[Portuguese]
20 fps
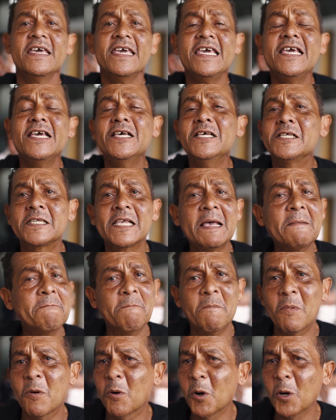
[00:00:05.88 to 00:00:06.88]
E isso é
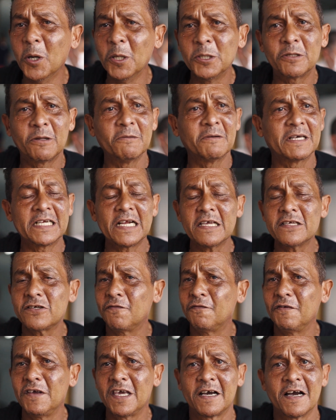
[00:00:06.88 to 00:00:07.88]
muito
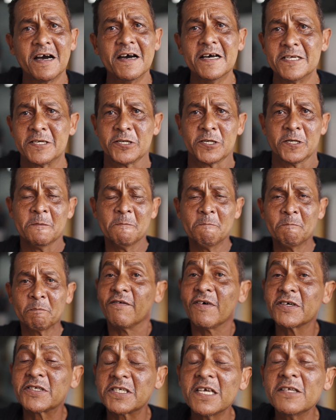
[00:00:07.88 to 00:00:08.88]
gratificante.
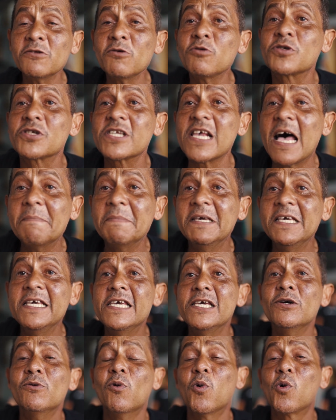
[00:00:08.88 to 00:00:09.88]
Você não sabe
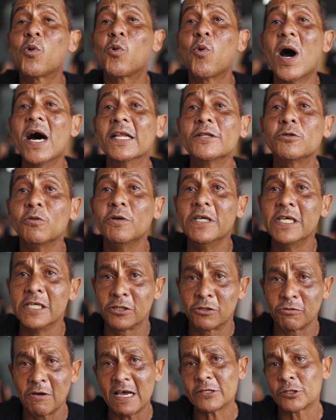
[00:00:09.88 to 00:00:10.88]
o quanto
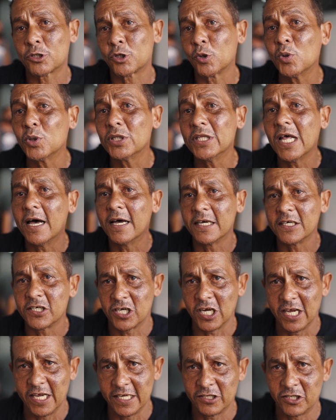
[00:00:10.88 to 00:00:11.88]
isso ajuda a
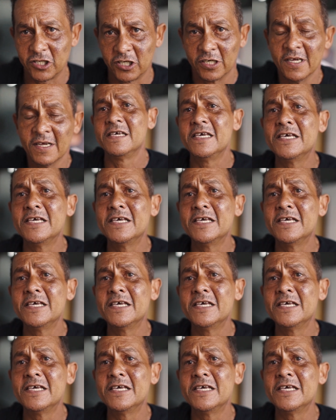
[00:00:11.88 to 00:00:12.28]
gente.